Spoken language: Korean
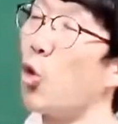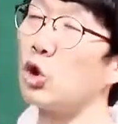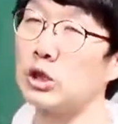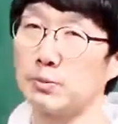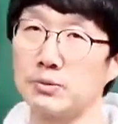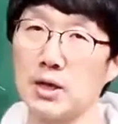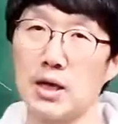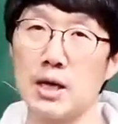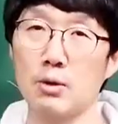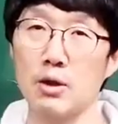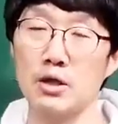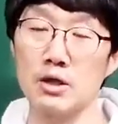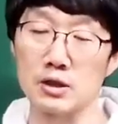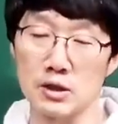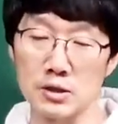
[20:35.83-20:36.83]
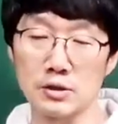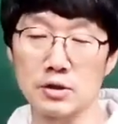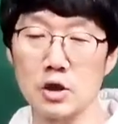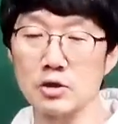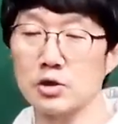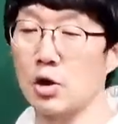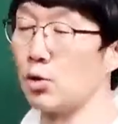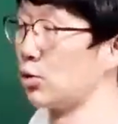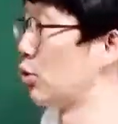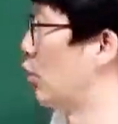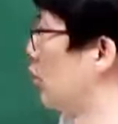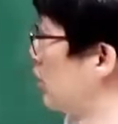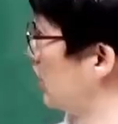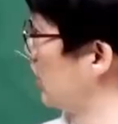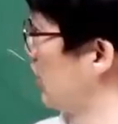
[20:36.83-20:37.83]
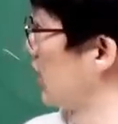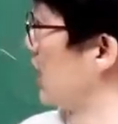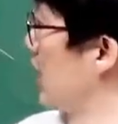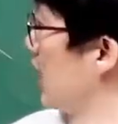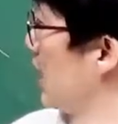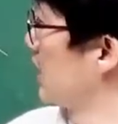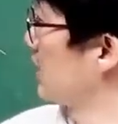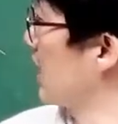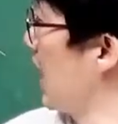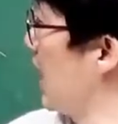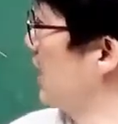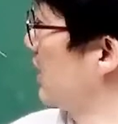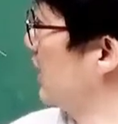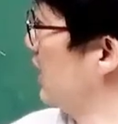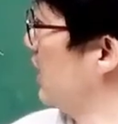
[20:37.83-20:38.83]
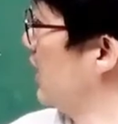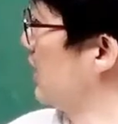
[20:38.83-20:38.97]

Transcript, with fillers: 싶다라고 하는 긍정적으로 즉 자기